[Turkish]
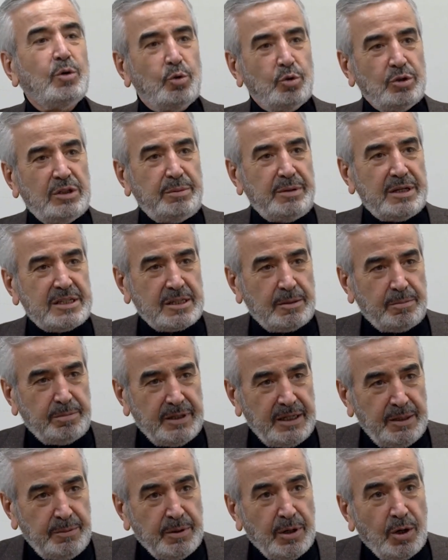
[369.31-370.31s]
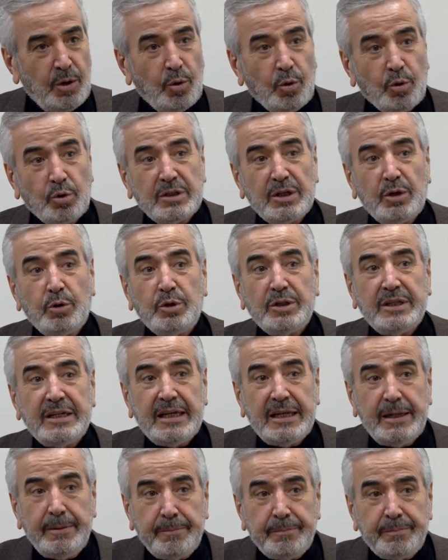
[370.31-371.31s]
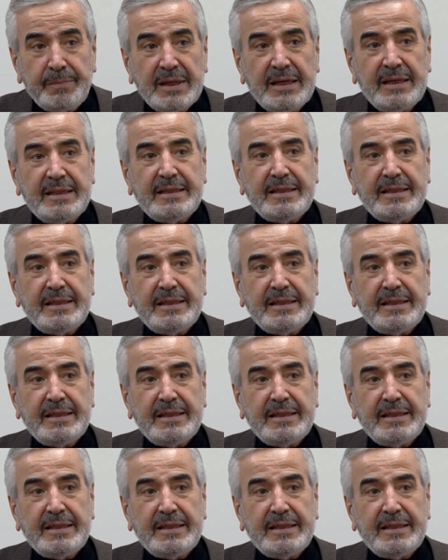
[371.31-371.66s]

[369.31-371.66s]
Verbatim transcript: Onu da bir hesaplayıp onu da ödeyelim